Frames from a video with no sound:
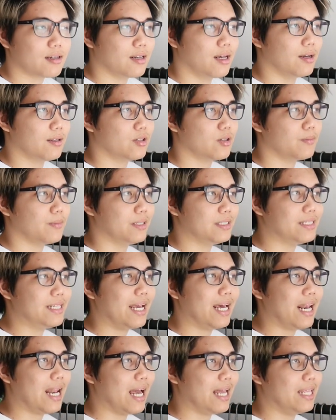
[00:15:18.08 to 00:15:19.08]
để cho mình
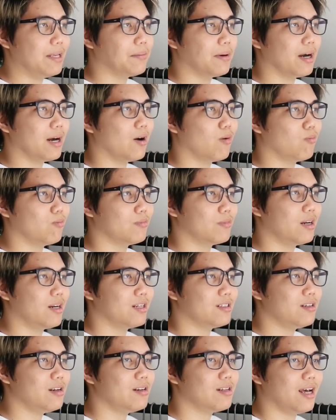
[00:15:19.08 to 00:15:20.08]
che lại, nhưng mà không, đã, đã
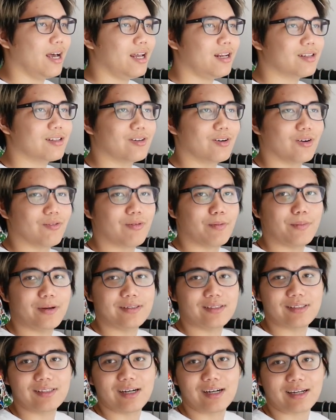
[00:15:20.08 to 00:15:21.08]
đứt ra hết rồi. Và bây
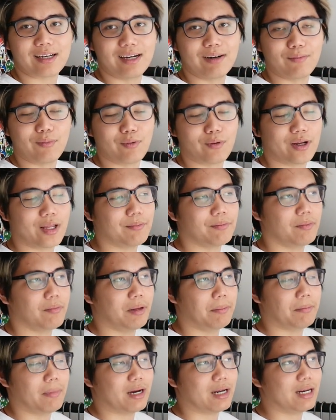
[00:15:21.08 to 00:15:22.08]
giờ kiểu một khi mình
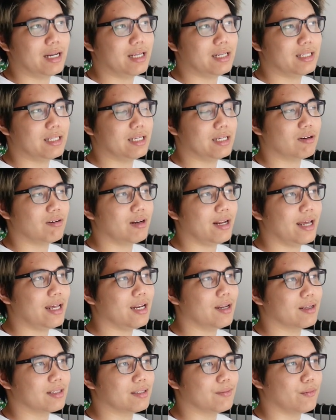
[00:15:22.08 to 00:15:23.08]
mặc lên thì có lẽ
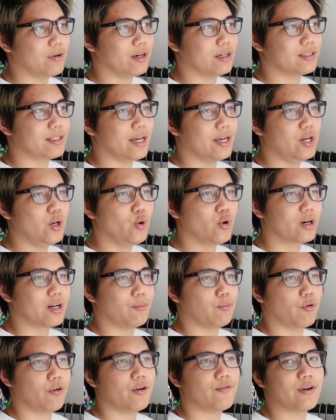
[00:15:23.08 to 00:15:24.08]
là mọi người thấy luôn cả
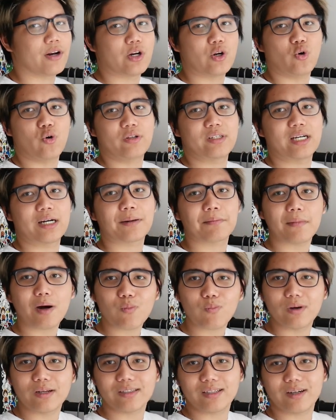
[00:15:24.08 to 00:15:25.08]
một cái phần đùi trắng bóc
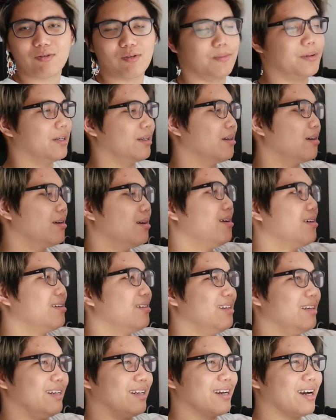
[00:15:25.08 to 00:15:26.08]
bên trong của mình ấy,
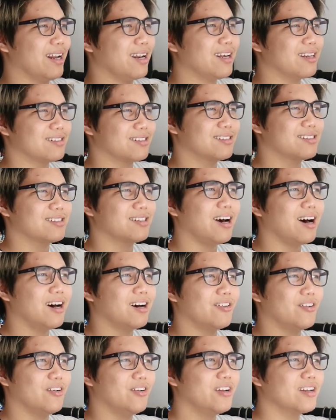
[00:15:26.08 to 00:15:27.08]
nhìn khá là sợ
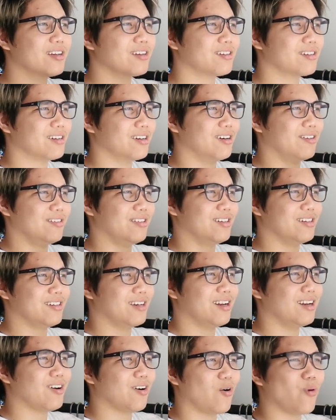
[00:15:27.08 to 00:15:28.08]
rồi đấy, kiểu nhìn
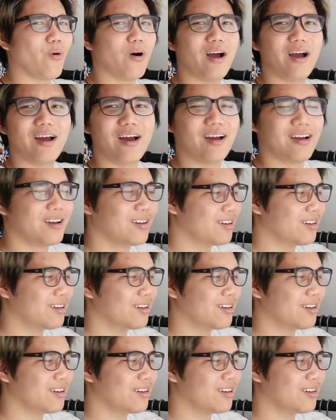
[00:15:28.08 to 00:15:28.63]
khá là quê.